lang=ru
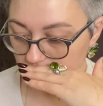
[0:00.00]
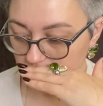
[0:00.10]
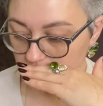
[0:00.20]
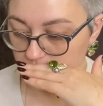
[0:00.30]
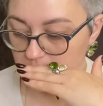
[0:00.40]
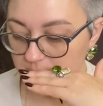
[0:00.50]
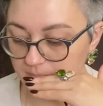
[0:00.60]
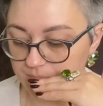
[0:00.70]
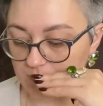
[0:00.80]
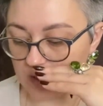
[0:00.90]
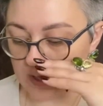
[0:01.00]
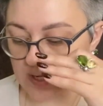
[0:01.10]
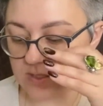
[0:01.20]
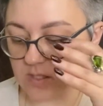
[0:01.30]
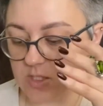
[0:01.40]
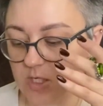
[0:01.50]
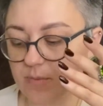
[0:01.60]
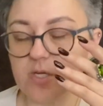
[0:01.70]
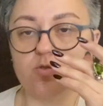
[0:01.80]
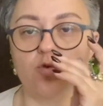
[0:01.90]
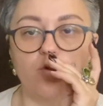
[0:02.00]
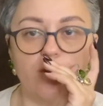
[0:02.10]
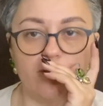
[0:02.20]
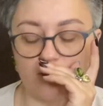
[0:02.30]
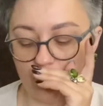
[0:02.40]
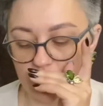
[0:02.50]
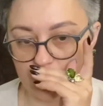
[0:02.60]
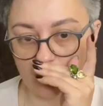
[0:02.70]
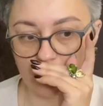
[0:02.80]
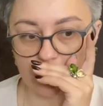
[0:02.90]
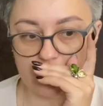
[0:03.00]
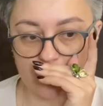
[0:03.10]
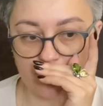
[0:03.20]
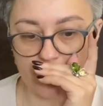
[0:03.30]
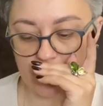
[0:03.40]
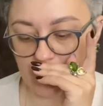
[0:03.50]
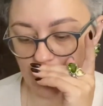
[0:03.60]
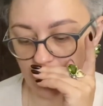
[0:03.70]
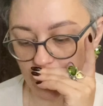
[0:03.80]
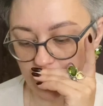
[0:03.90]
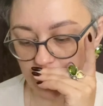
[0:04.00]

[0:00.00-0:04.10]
Вот прям Красно терпкое сухое вино сорта темпронильо.